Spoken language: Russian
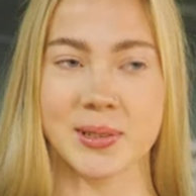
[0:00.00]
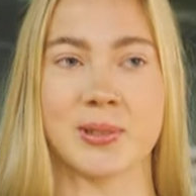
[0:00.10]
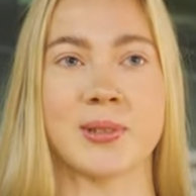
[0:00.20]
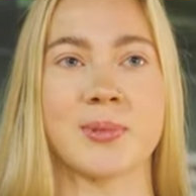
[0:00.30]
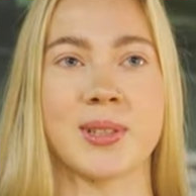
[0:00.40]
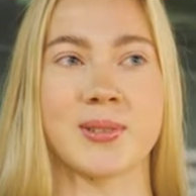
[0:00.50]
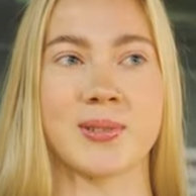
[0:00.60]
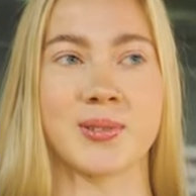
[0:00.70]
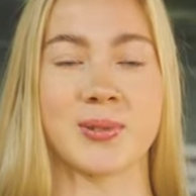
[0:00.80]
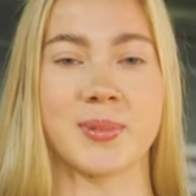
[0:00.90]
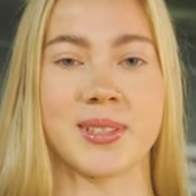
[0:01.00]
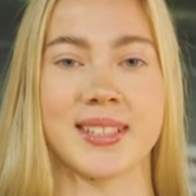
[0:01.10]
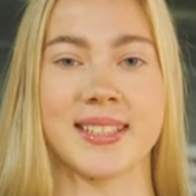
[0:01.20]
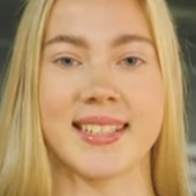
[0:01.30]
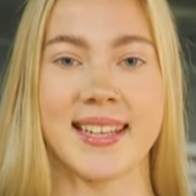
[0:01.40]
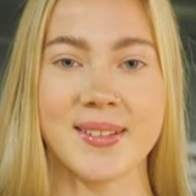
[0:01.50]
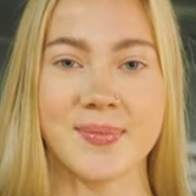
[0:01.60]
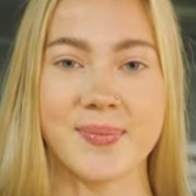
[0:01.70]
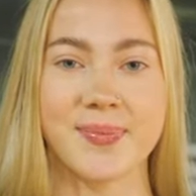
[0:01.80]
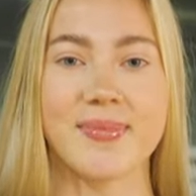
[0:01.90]
которым я дружу и по сей день.
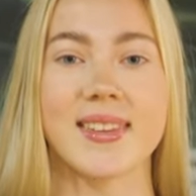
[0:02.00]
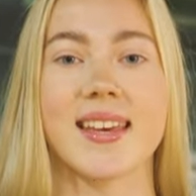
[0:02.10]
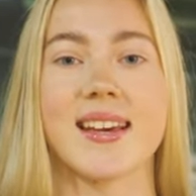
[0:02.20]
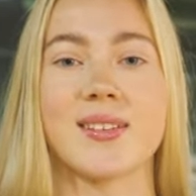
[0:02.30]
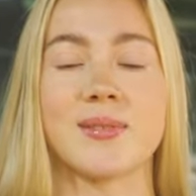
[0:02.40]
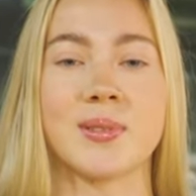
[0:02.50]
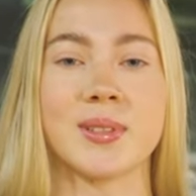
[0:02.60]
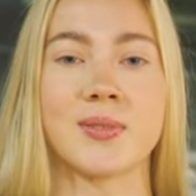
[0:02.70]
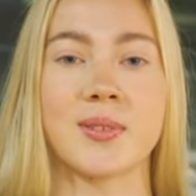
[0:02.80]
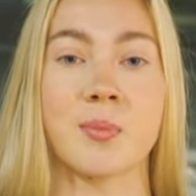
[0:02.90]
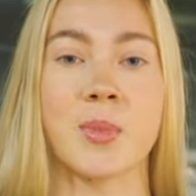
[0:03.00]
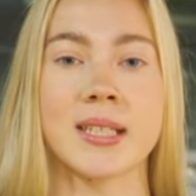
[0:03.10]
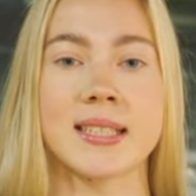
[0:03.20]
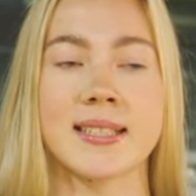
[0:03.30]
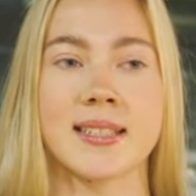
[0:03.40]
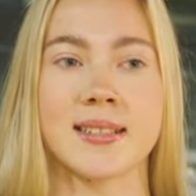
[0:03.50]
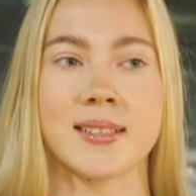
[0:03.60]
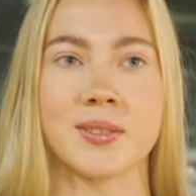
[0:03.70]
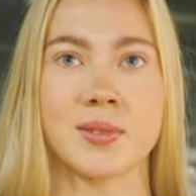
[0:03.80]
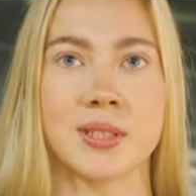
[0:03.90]
Вот, в
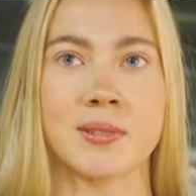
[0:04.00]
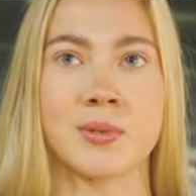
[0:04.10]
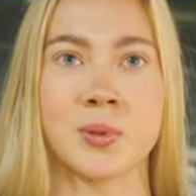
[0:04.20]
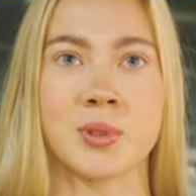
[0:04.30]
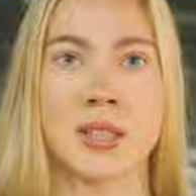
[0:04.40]
команде в основном у